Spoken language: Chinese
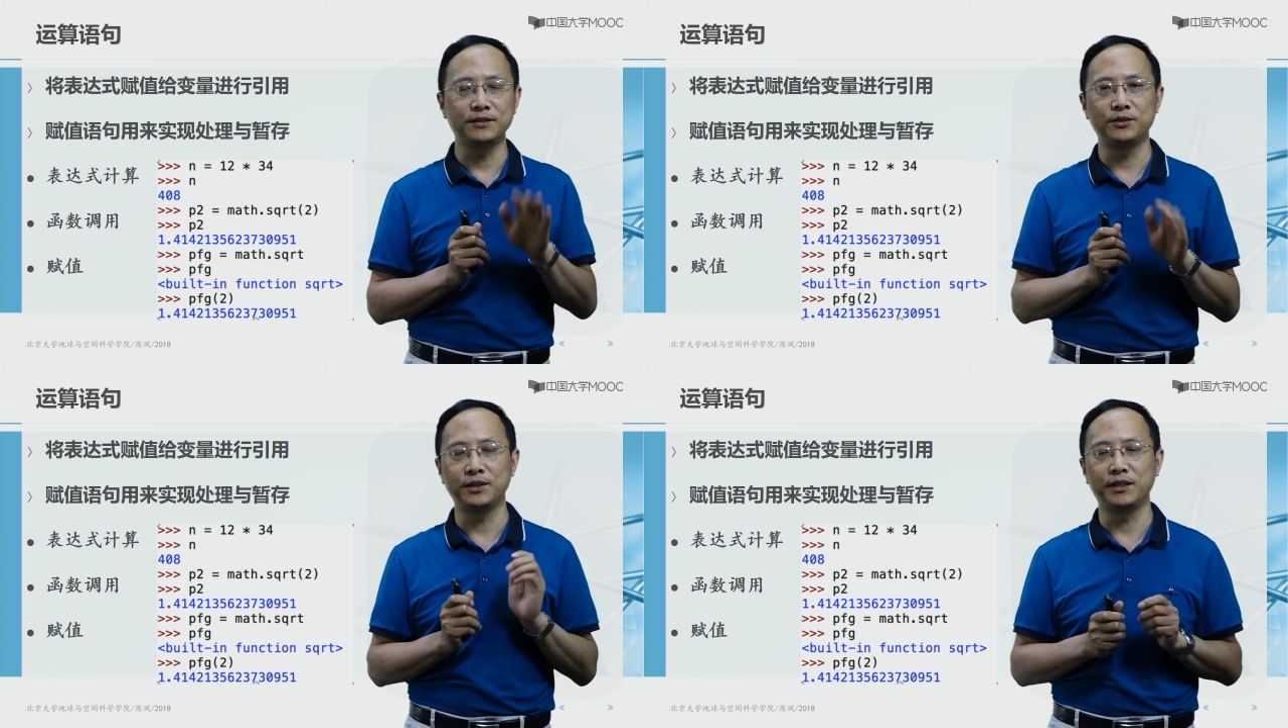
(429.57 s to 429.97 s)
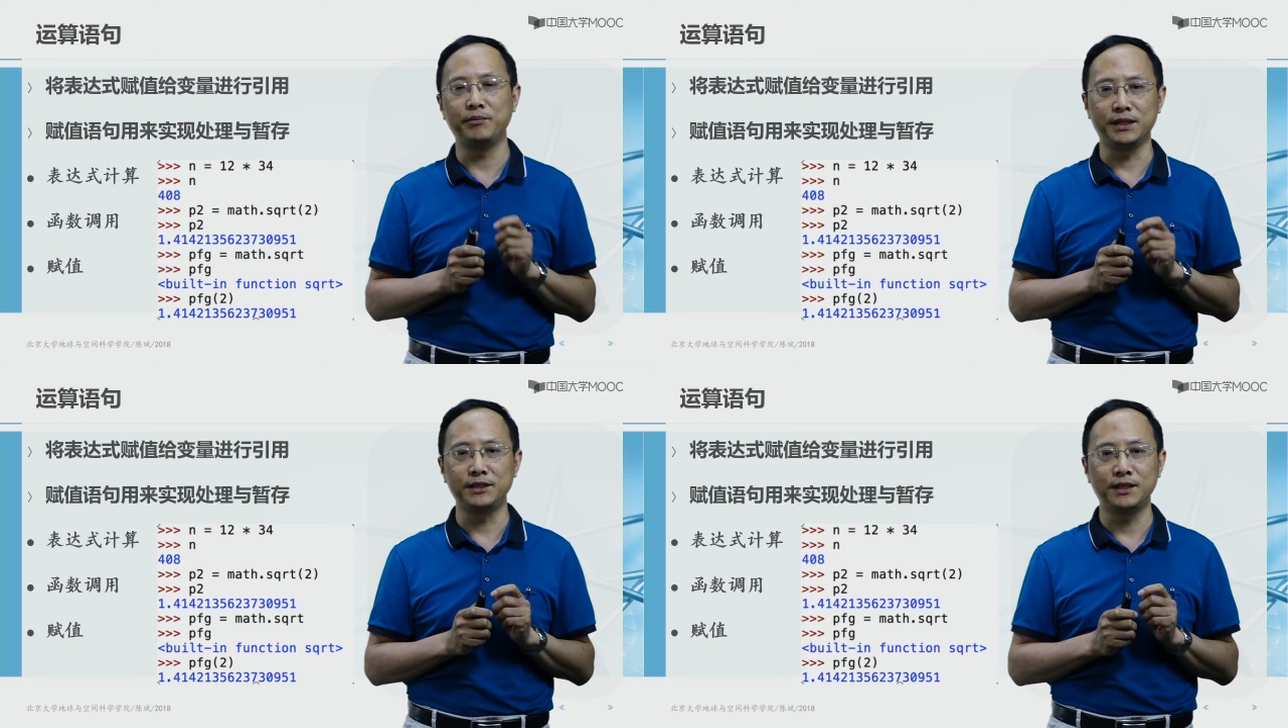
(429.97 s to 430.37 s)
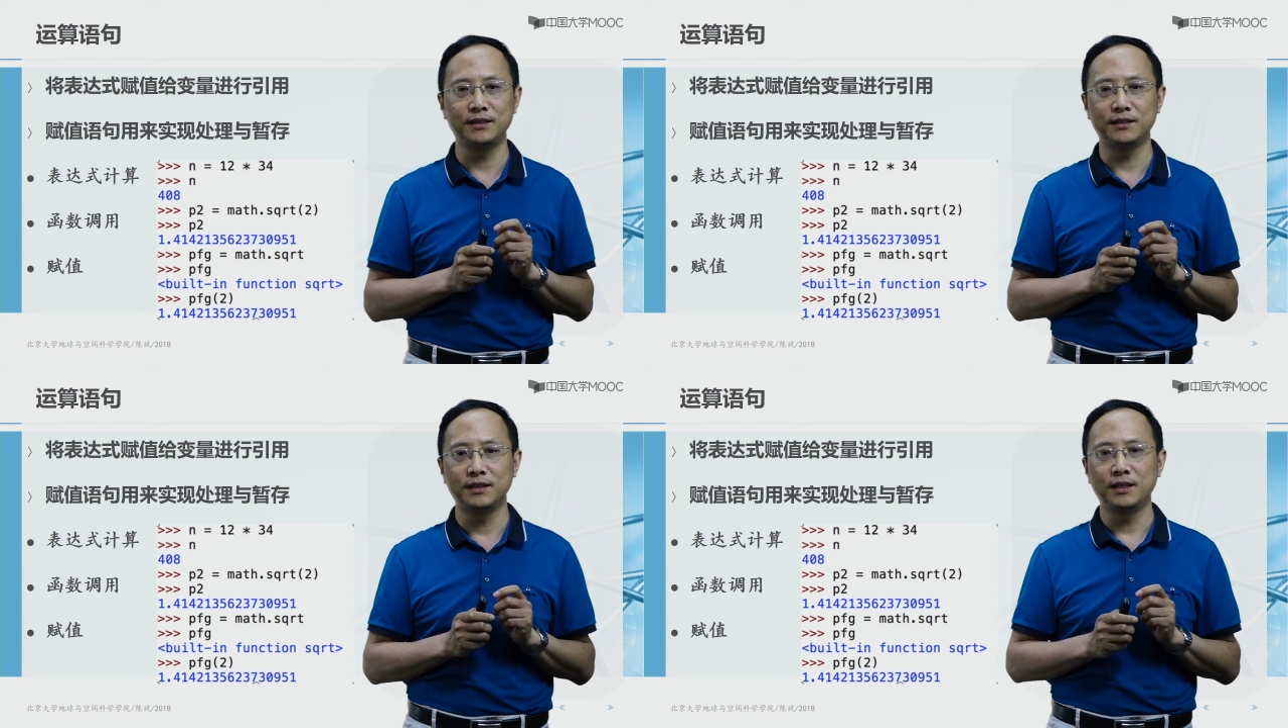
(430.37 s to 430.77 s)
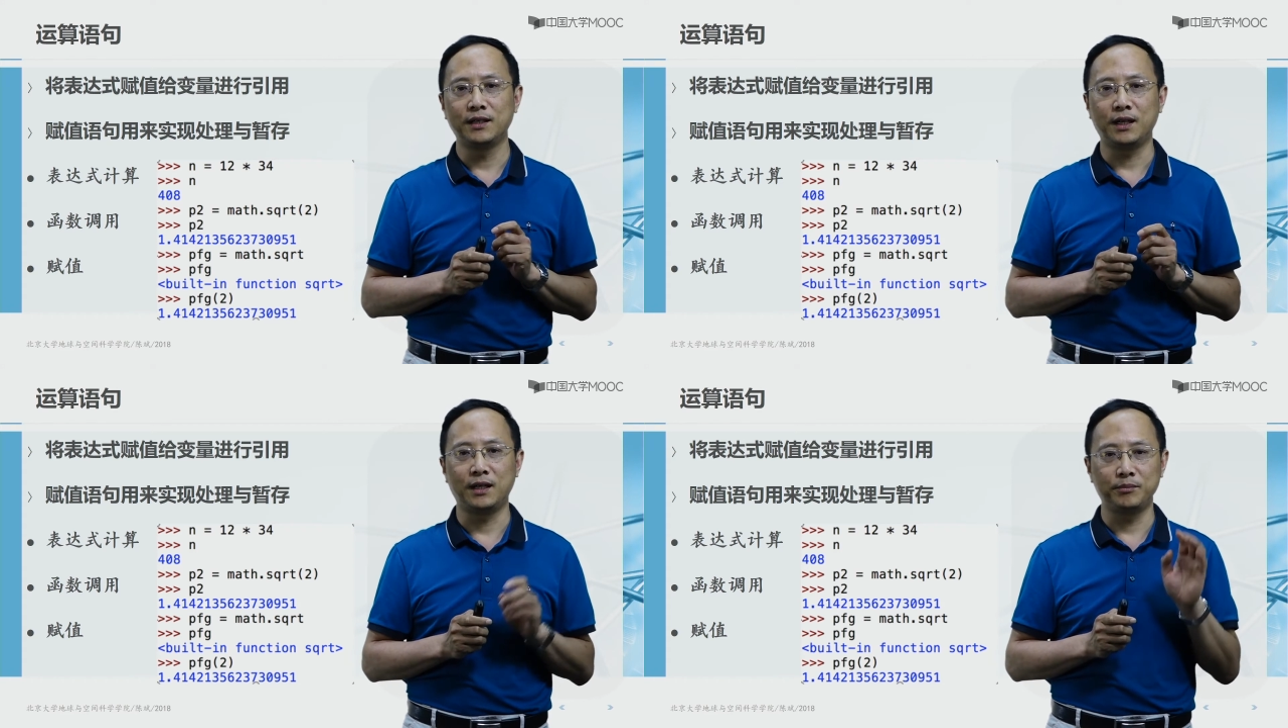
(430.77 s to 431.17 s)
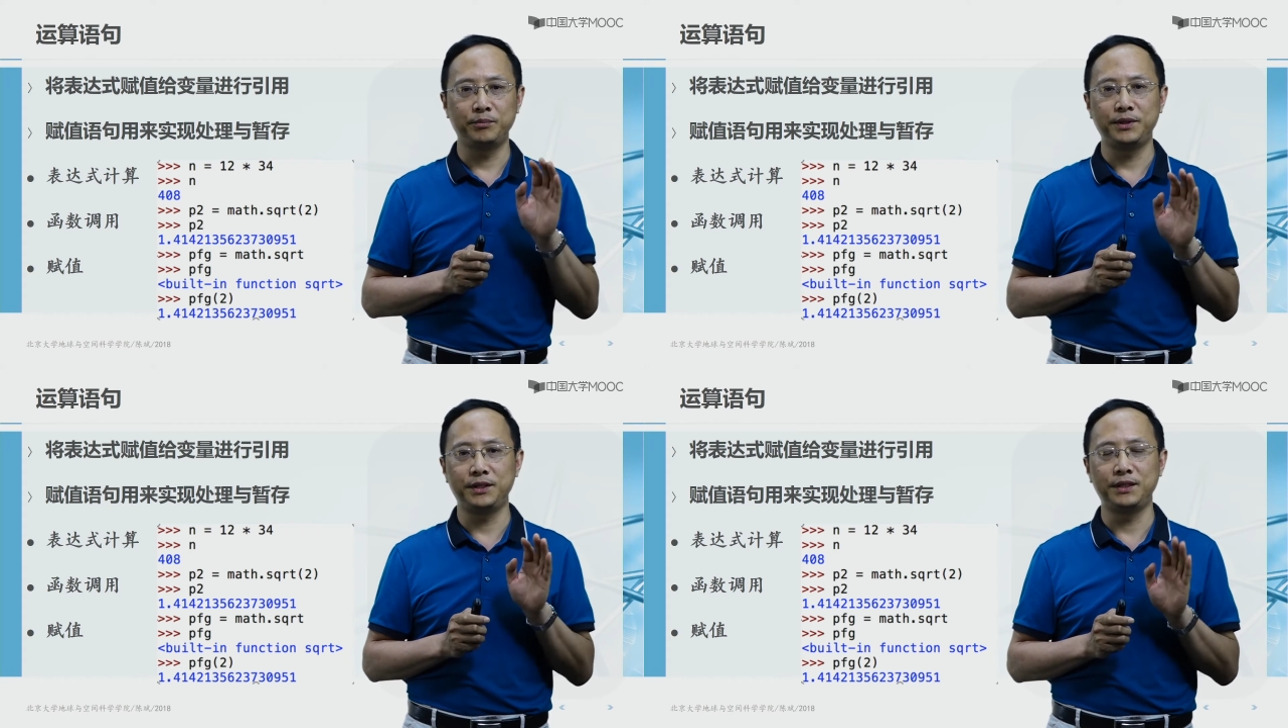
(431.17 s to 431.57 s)
做一个名称
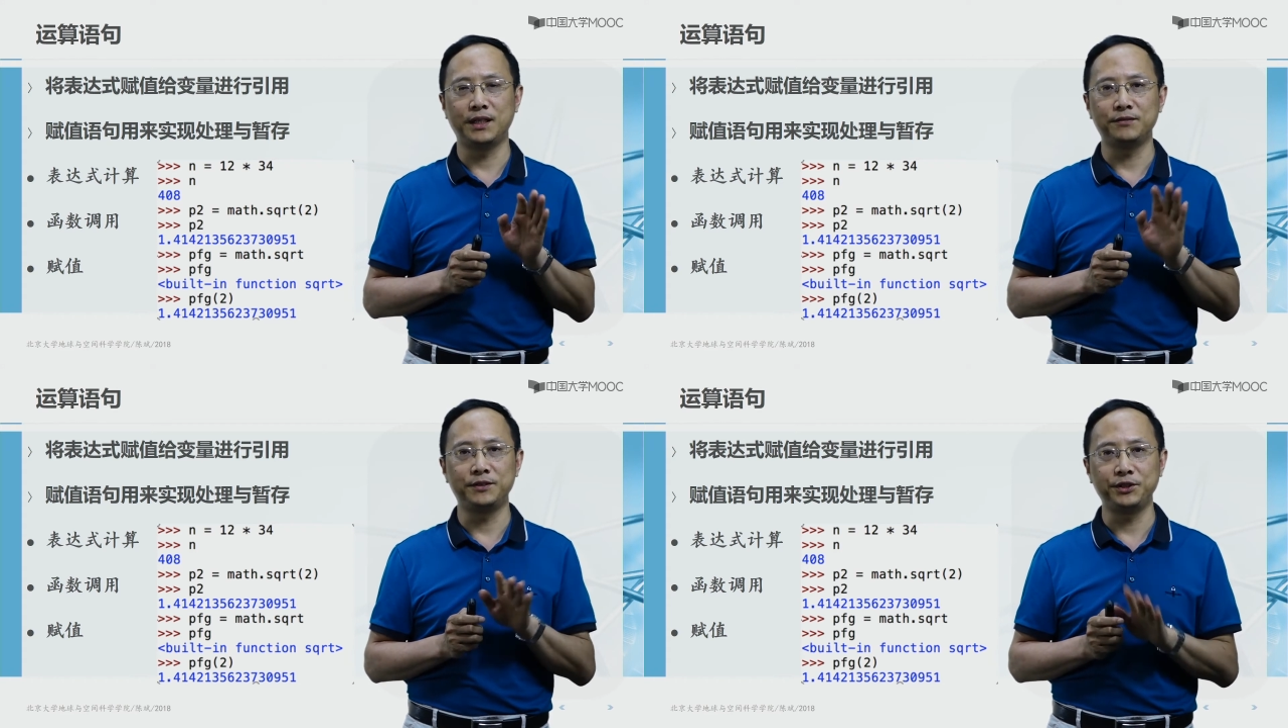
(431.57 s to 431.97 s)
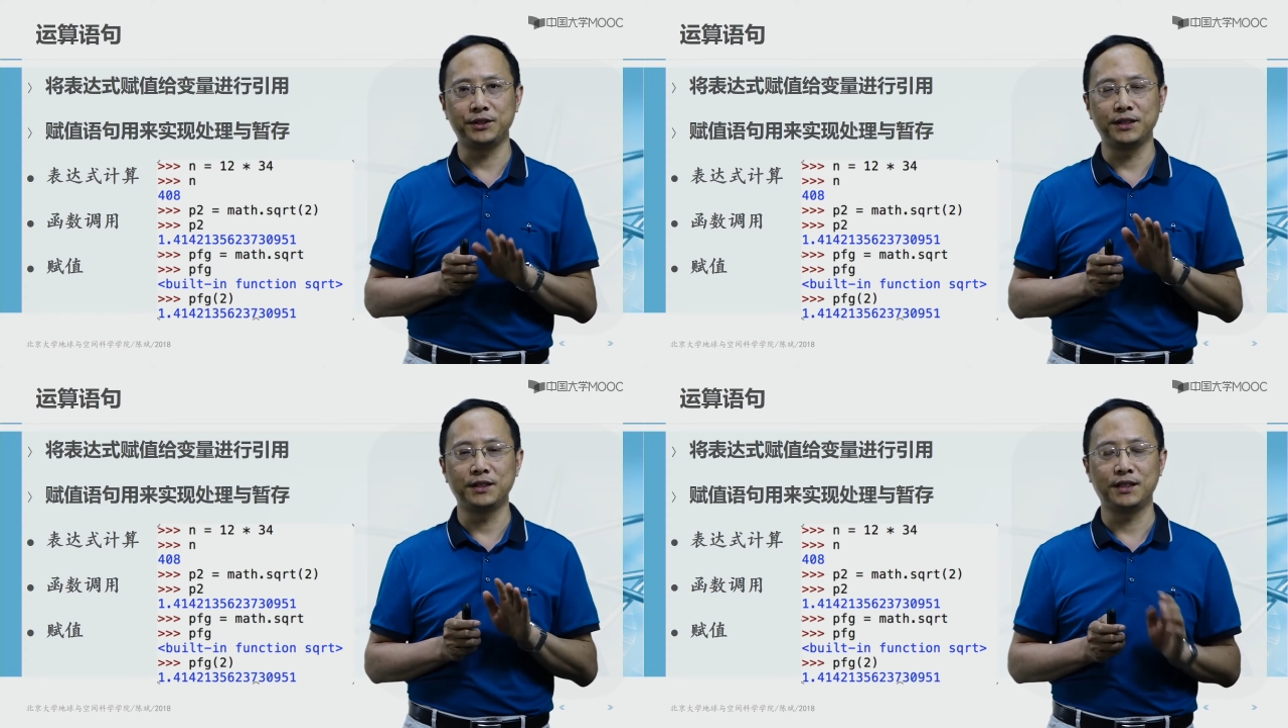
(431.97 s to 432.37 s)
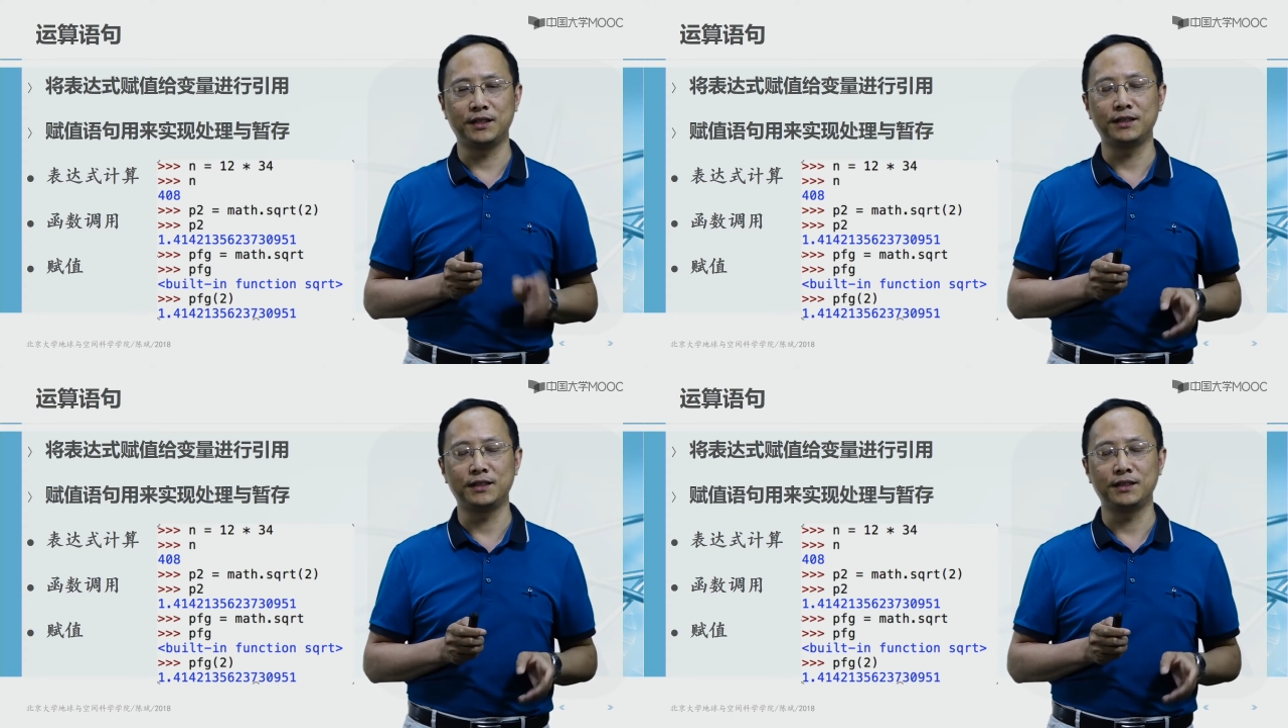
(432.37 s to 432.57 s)
啊，PFG 啊。